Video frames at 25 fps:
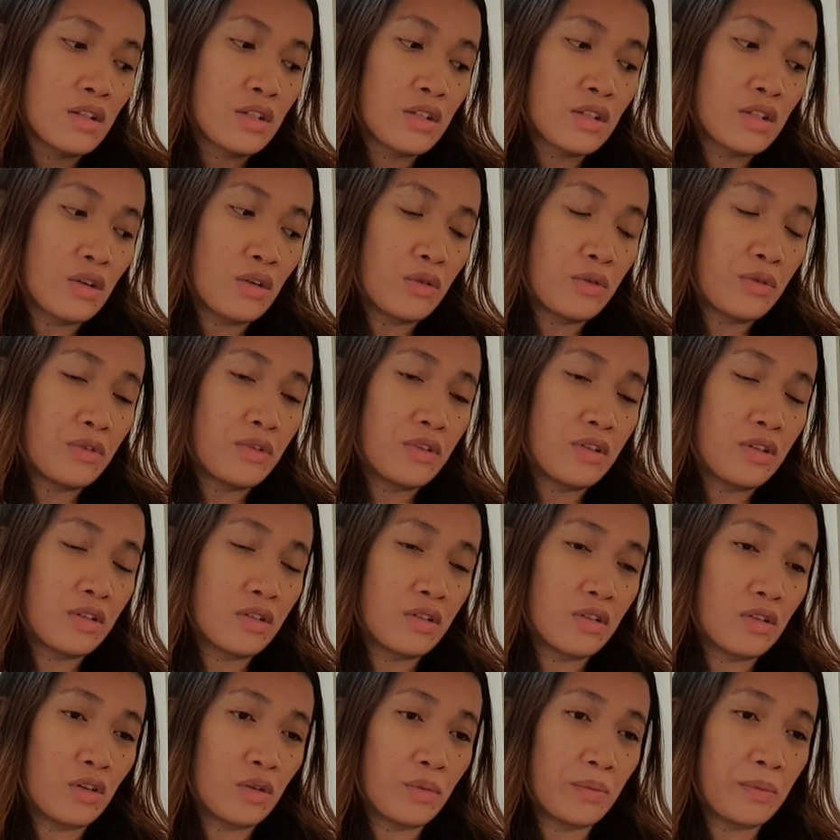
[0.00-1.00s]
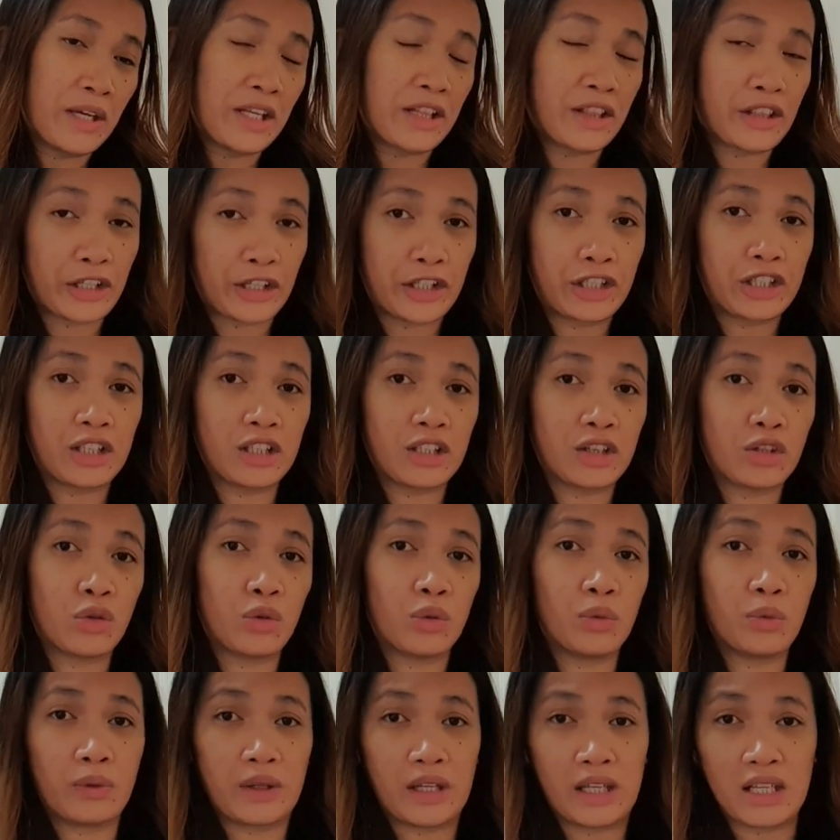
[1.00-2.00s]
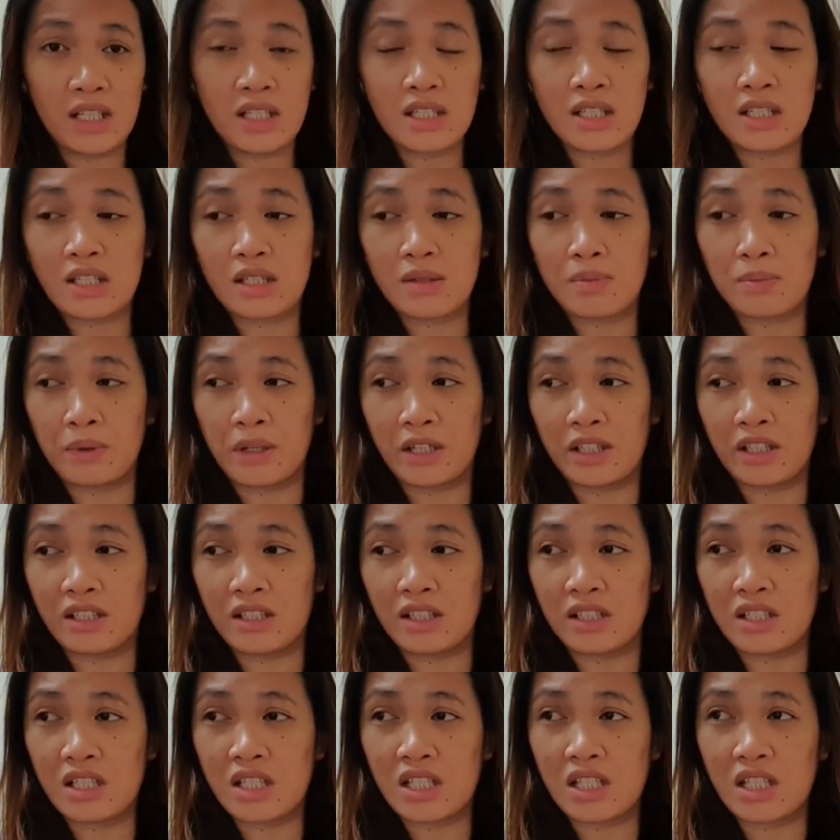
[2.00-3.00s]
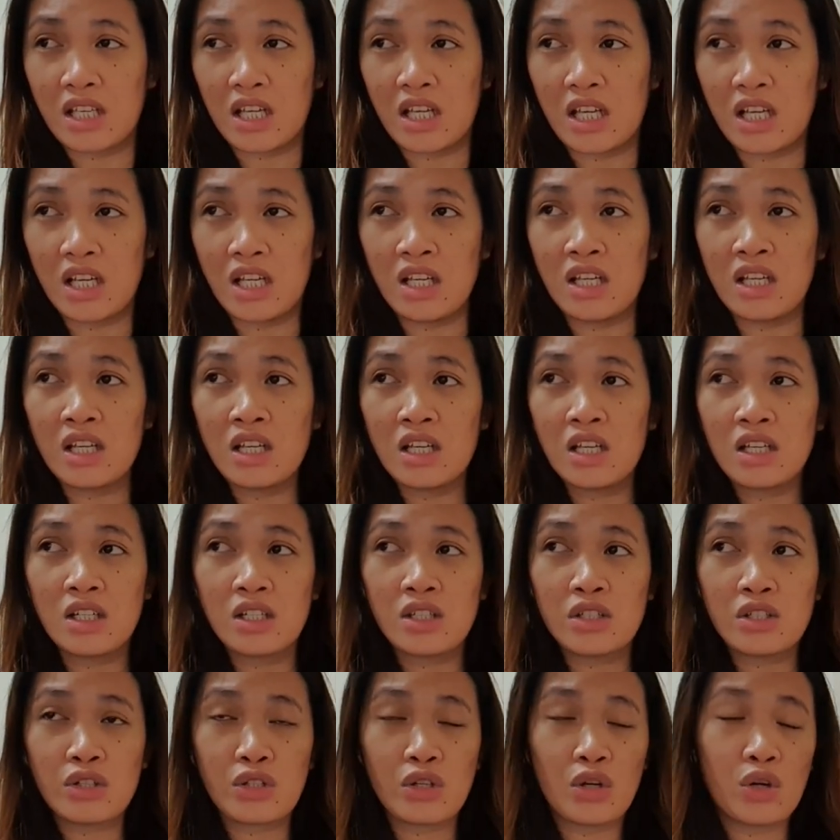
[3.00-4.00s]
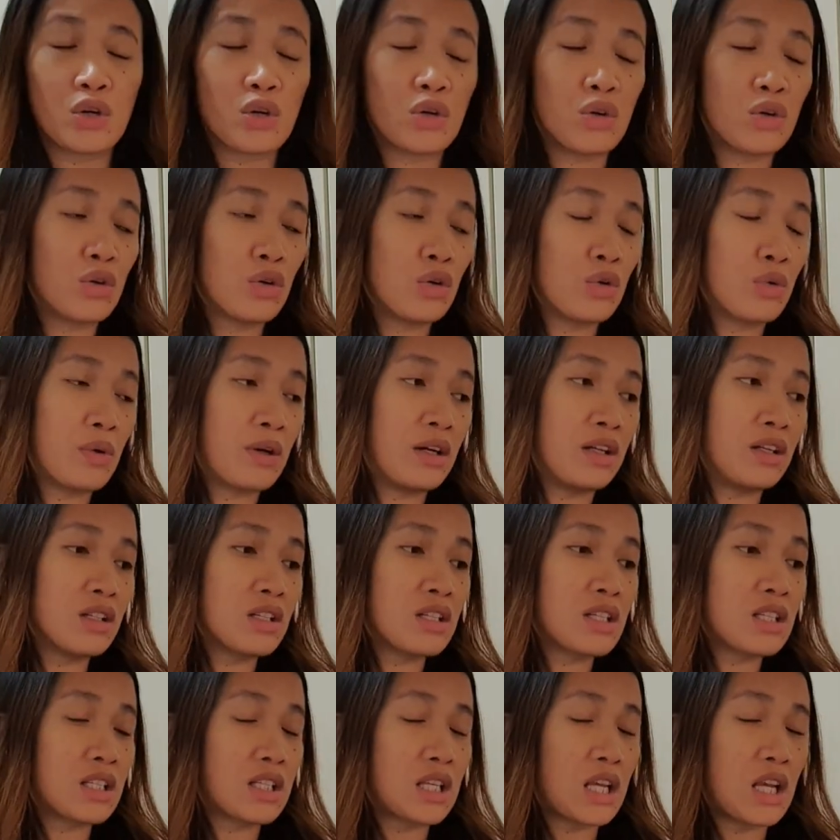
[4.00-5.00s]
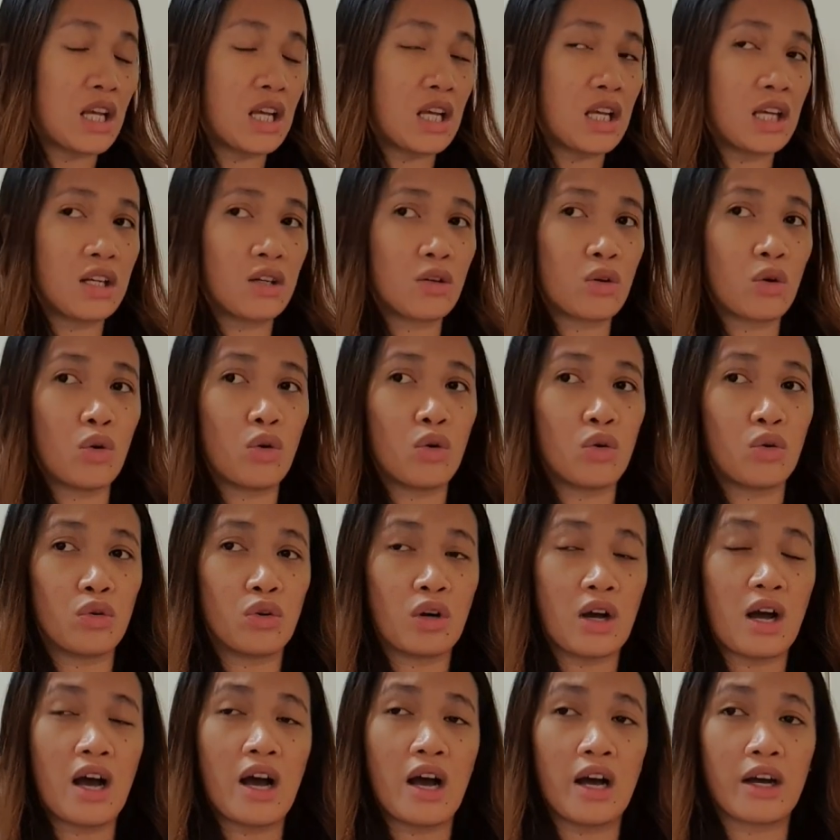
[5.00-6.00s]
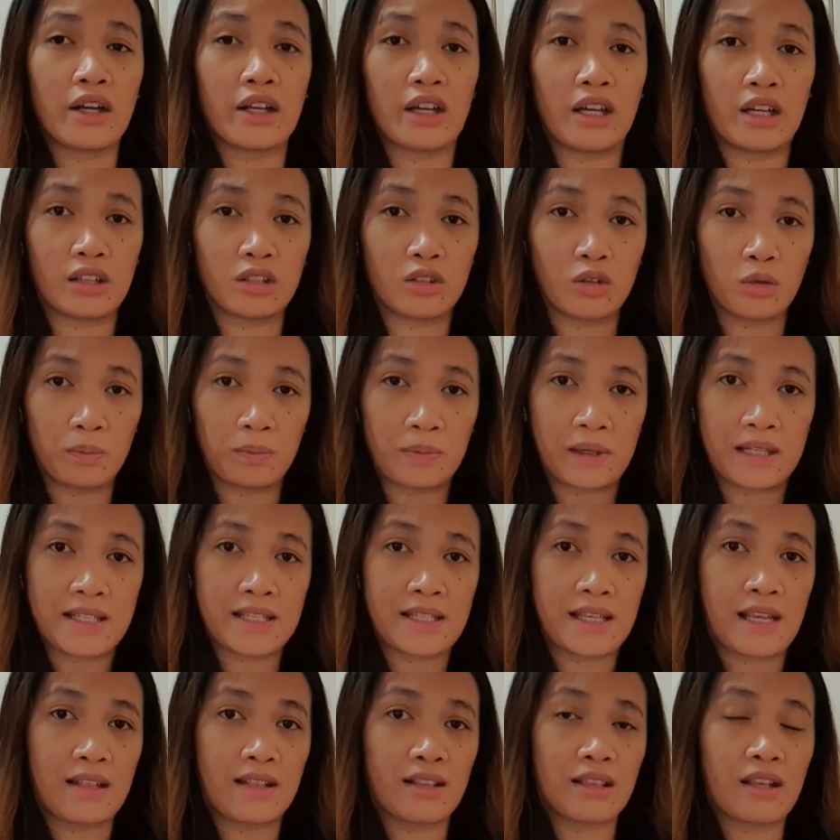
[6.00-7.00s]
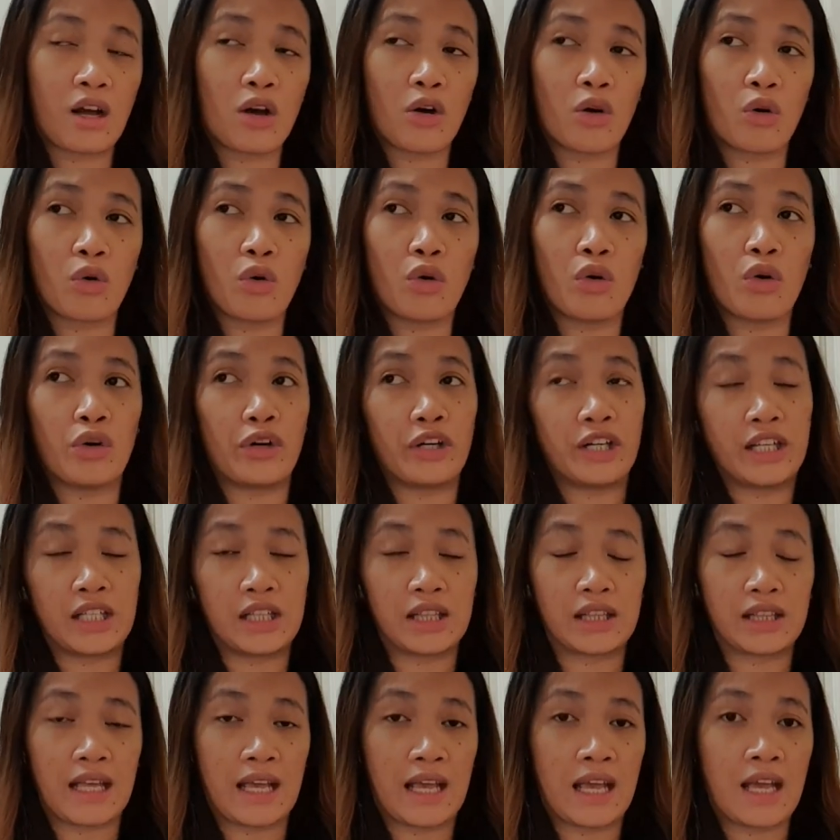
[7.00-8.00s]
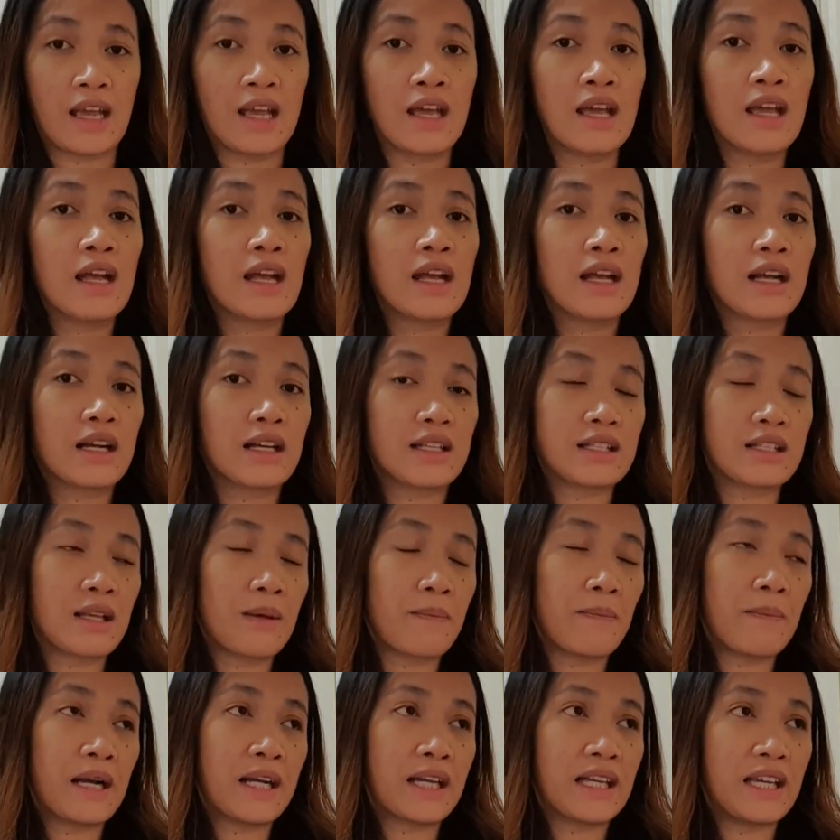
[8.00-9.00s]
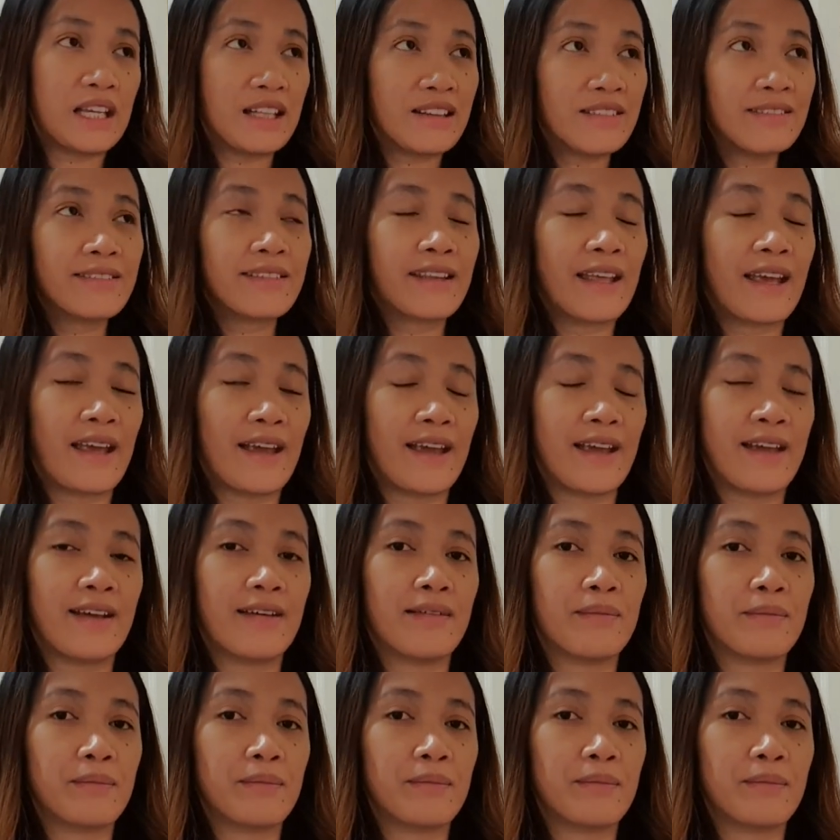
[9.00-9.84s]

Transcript: So, on, on my 32 weeks pregnancy, so, we'll see kung aakyat yung placenta ko or hindi. Kasi pag hindi,